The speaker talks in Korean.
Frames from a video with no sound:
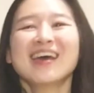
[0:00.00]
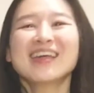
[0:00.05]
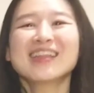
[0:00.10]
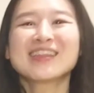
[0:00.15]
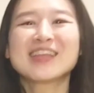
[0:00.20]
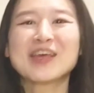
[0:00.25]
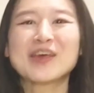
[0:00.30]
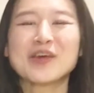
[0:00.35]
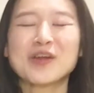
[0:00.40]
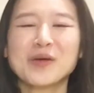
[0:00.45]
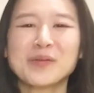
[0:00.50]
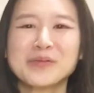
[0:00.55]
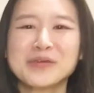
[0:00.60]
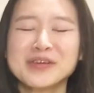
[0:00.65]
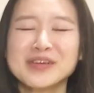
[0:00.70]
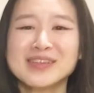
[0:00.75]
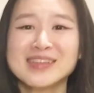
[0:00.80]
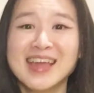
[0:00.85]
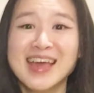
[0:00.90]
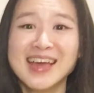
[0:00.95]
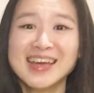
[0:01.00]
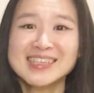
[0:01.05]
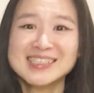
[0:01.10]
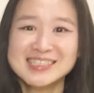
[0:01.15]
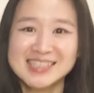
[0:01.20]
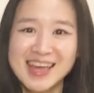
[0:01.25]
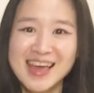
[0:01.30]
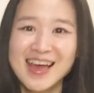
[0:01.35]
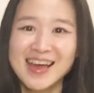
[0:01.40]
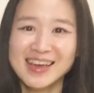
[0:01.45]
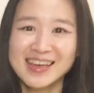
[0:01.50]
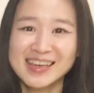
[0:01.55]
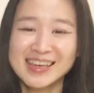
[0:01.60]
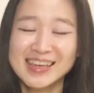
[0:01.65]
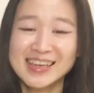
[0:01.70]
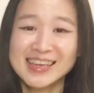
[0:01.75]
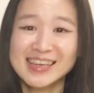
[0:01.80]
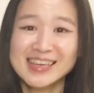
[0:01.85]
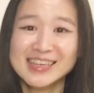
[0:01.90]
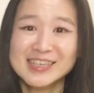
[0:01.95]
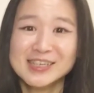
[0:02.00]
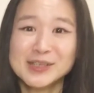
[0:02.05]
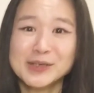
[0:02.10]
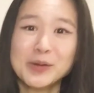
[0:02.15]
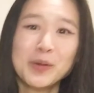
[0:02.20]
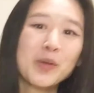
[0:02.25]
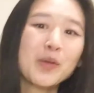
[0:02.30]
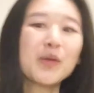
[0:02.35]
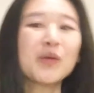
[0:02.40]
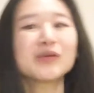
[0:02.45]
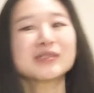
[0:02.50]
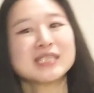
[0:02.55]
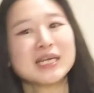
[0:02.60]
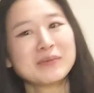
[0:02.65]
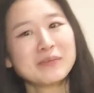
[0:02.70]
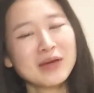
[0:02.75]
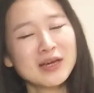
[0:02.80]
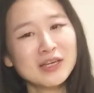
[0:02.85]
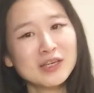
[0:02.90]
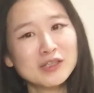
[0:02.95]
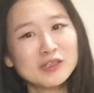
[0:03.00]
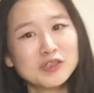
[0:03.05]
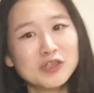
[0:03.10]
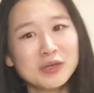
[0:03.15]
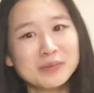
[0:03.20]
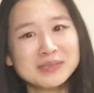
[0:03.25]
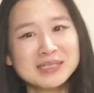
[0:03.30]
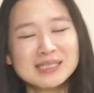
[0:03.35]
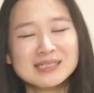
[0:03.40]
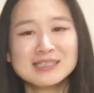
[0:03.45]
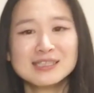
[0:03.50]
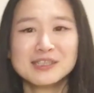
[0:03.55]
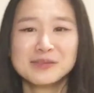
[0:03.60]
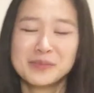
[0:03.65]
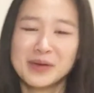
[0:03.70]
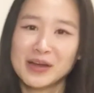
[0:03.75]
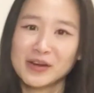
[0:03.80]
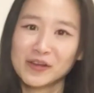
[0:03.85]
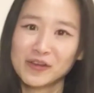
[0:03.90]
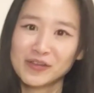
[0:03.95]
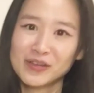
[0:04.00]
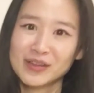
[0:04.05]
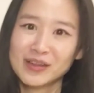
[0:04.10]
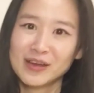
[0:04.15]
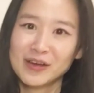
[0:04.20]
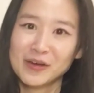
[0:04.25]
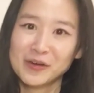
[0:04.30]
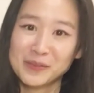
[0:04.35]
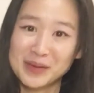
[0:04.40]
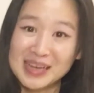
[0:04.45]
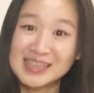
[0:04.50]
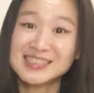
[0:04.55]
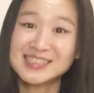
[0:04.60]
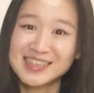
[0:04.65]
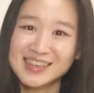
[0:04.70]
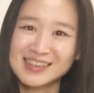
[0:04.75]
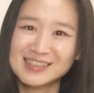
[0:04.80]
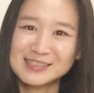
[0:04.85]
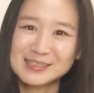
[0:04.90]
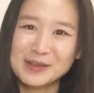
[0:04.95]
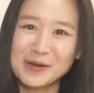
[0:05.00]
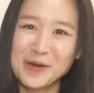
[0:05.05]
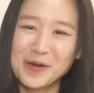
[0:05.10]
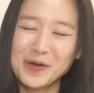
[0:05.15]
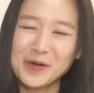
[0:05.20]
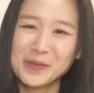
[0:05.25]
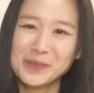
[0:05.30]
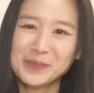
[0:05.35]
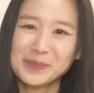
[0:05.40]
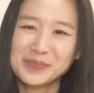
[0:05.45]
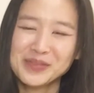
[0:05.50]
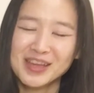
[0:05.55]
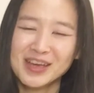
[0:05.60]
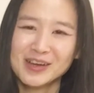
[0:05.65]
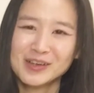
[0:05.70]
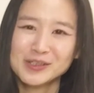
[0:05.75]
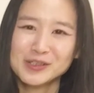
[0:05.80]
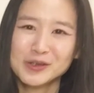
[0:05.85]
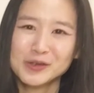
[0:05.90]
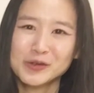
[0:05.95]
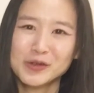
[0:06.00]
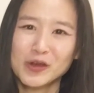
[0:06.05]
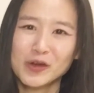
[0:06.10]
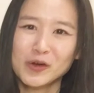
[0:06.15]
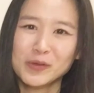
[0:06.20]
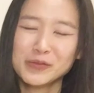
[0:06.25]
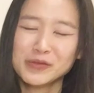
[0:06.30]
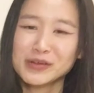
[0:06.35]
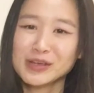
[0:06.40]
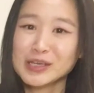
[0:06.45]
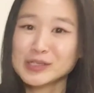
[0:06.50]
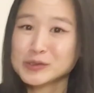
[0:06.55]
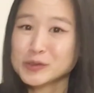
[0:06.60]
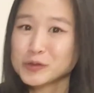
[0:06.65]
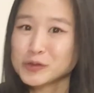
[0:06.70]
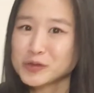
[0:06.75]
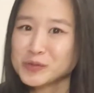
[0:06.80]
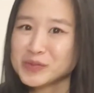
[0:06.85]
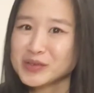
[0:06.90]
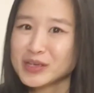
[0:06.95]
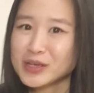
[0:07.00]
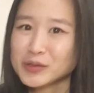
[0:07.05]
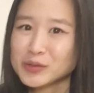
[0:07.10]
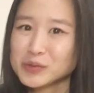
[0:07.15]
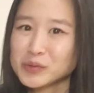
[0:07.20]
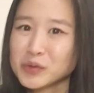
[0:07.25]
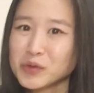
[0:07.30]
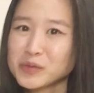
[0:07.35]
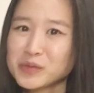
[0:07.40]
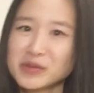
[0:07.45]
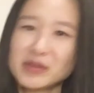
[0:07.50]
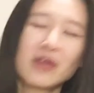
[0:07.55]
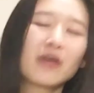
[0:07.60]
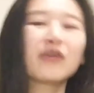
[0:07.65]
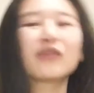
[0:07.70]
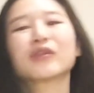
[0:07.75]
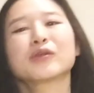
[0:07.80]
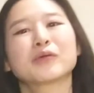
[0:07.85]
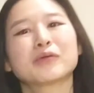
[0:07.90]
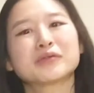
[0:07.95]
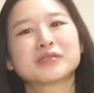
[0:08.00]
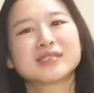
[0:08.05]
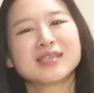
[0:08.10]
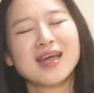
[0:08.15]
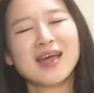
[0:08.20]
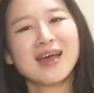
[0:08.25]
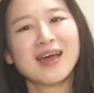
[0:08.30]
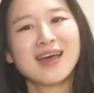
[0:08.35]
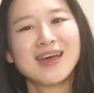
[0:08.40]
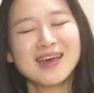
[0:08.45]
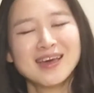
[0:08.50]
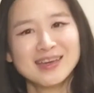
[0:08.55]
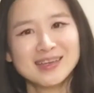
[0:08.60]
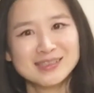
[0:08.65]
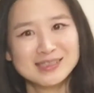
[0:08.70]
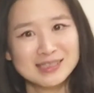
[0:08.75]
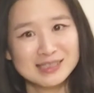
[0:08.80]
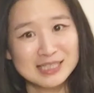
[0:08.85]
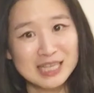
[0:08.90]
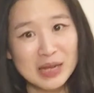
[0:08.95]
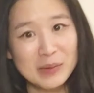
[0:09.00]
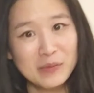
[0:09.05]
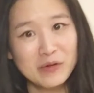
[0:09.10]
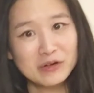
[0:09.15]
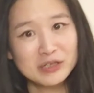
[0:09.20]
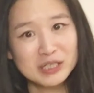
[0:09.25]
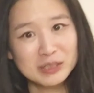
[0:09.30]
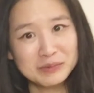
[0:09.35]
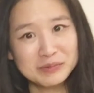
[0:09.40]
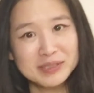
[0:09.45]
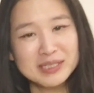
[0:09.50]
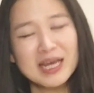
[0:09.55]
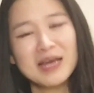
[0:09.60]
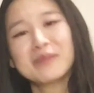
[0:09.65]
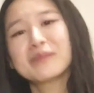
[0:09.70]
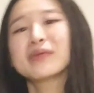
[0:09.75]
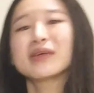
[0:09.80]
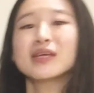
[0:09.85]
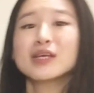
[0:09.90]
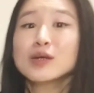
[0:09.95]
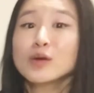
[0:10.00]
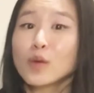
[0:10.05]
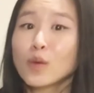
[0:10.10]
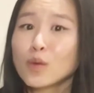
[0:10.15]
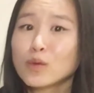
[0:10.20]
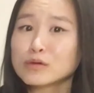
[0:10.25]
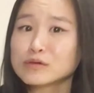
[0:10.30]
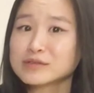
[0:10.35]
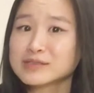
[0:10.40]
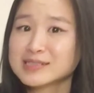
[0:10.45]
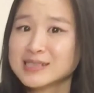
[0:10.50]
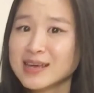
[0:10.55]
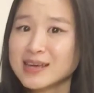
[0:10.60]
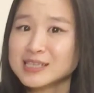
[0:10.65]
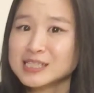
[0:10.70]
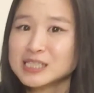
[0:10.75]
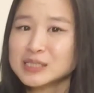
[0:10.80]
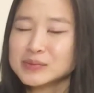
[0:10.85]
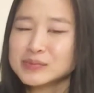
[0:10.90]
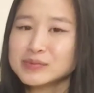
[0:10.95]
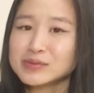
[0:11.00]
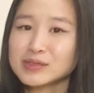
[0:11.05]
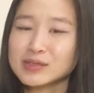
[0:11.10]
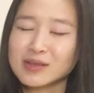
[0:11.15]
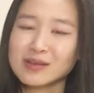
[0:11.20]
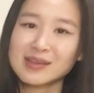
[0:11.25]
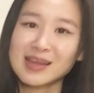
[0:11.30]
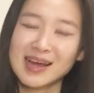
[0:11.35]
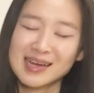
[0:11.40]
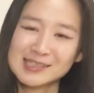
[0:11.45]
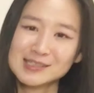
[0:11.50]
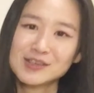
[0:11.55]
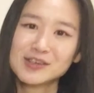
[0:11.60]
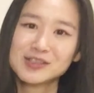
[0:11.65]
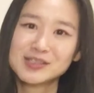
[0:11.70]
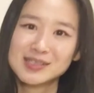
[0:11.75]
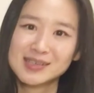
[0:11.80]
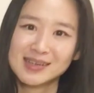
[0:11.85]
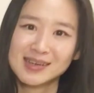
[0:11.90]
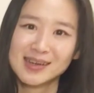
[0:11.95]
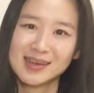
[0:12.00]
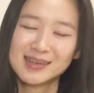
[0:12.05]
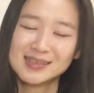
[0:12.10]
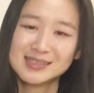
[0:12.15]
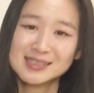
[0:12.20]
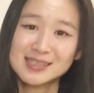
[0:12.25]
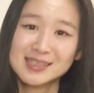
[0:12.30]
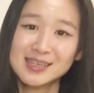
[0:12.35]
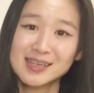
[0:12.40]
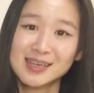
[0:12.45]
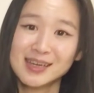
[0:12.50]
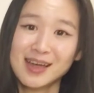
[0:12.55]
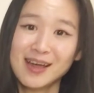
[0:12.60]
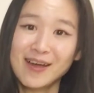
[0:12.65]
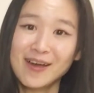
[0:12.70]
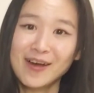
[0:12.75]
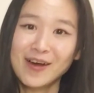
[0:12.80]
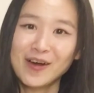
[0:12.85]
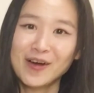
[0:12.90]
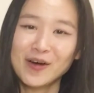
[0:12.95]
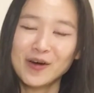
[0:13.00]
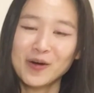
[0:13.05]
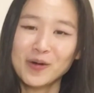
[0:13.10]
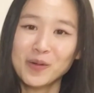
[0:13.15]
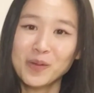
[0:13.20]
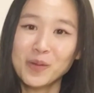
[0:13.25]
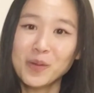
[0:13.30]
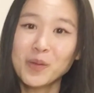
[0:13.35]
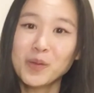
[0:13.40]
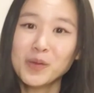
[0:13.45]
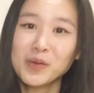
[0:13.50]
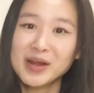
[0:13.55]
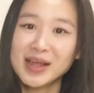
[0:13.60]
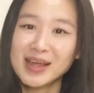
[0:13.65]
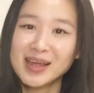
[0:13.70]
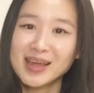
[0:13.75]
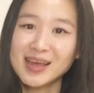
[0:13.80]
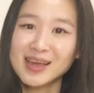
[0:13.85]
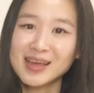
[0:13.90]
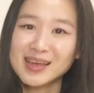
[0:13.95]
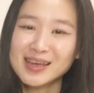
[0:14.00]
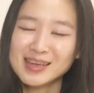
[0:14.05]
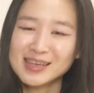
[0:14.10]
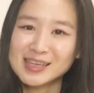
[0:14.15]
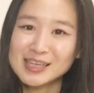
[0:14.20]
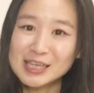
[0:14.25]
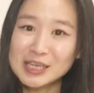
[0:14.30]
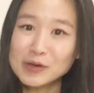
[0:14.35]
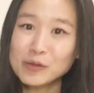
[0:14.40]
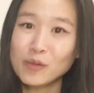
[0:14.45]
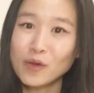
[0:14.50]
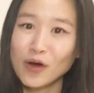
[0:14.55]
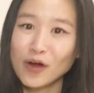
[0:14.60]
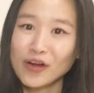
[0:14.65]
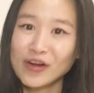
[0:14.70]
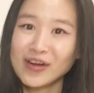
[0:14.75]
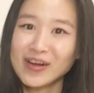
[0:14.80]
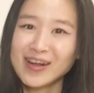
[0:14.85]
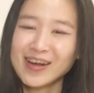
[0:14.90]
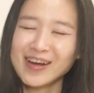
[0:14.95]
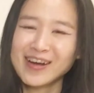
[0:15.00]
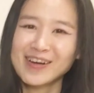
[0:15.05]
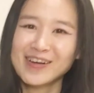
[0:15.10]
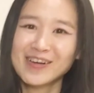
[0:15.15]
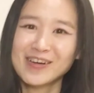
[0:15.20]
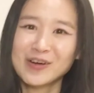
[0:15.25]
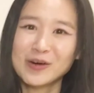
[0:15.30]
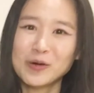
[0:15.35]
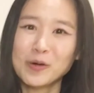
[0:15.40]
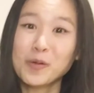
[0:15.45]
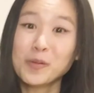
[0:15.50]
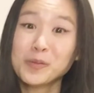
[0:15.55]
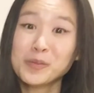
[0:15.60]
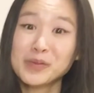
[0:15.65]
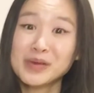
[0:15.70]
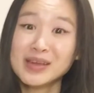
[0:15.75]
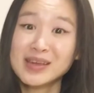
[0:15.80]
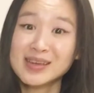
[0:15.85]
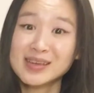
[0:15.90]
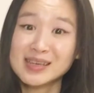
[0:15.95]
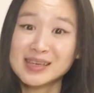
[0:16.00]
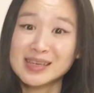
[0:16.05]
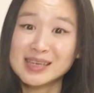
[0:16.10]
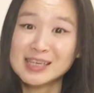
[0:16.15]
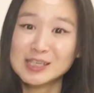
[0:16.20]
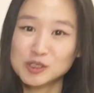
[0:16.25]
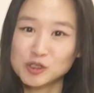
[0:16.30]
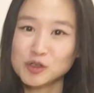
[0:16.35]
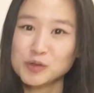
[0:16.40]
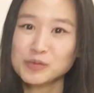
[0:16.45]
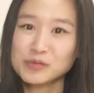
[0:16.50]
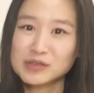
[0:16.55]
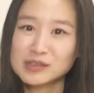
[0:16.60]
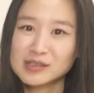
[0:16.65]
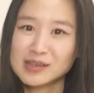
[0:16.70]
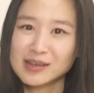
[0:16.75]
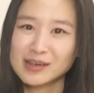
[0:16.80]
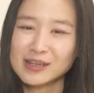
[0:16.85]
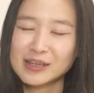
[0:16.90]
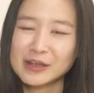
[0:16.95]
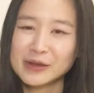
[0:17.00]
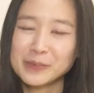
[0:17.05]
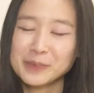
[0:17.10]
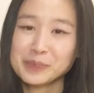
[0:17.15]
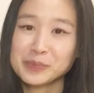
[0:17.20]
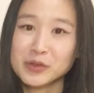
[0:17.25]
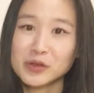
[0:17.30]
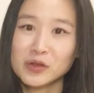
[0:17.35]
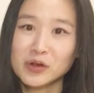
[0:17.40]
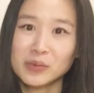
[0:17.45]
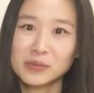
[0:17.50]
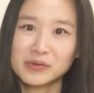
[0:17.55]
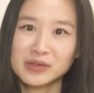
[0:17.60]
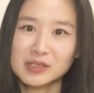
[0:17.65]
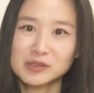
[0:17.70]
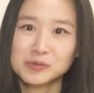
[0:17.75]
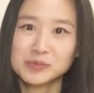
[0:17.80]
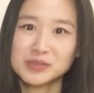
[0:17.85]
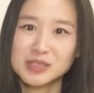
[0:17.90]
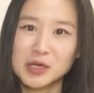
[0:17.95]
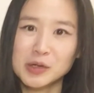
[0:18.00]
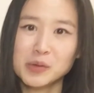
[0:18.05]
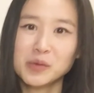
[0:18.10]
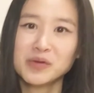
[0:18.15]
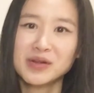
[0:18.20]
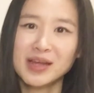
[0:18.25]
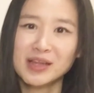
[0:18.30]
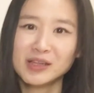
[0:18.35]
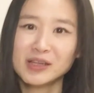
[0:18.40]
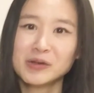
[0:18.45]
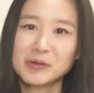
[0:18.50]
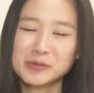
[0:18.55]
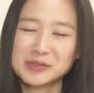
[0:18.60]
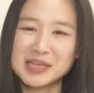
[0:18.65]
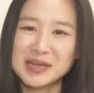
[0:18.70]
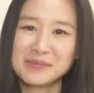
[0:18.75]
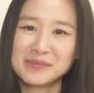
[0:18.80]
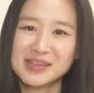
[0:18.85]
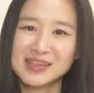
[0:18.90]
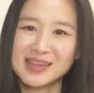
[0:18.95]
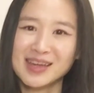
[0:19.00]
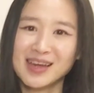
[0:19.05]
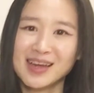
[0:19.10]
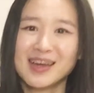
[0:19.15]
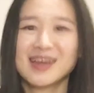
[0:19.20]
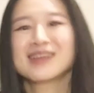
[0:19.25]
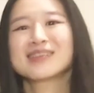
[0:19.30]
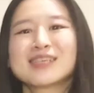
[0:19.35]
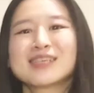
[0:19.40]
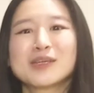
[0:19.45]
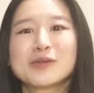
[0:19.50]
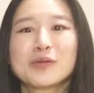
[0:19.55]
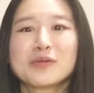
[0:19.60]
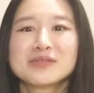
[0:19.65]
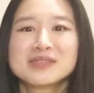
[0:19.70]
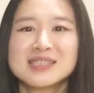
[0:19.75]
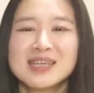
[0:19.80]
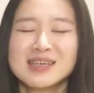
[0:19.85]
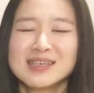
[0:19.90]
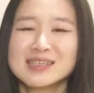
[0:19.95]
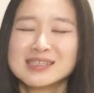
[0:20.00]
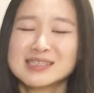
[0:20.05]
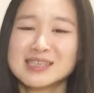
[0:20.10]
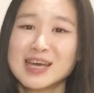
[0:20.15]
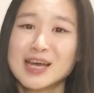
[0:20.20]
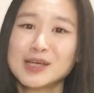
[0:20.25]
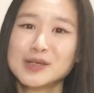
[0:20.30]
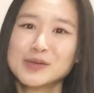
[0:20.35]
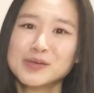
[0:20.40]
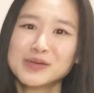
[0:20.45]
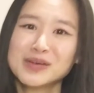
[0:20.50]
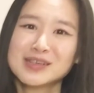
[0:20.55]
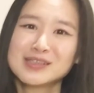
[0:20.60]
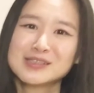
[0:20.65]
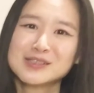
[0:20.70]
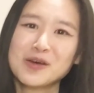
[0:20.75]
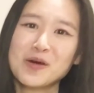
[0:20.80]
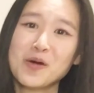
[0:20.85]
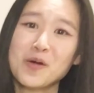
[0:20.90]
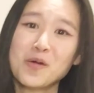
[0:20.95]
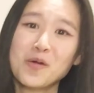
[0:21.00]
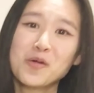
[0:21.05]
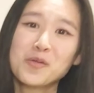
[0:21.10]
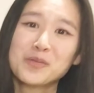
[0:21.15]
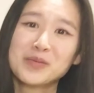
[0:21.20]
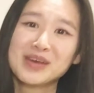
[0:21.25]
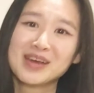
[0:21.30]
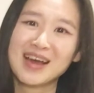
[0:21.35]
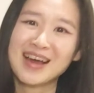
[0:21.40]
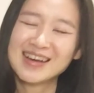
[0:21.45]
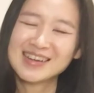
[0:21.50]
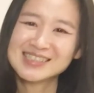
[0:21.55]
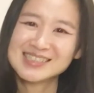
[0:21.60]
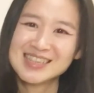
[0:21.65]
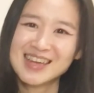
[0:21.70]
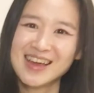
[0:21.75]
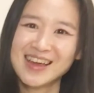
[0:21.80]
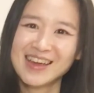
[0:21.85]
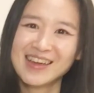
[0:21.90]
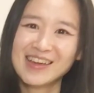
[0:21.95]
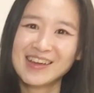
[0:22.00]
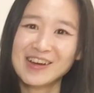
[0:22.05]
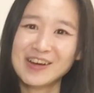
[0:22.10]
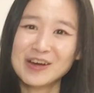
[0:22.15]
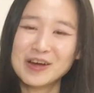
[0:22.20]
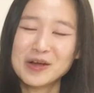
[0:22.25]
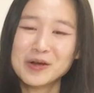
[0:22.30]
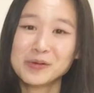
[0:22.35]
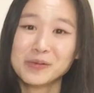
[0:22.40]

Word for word: 네 여러분 새학기 그리고 상반기 취업 시즌을 마련 어, 맞이해서 어, 저도 여러분께 조금이라도 도움이 되어드리고자 이제 3월 13일 오후 3시부터 5시까지 어, 올해 2월 어, 오픽 기출 문제를 여러분께 좀 제공을 해드리고자 합니다. 동생이 이 한국에서 오픽 강사예요.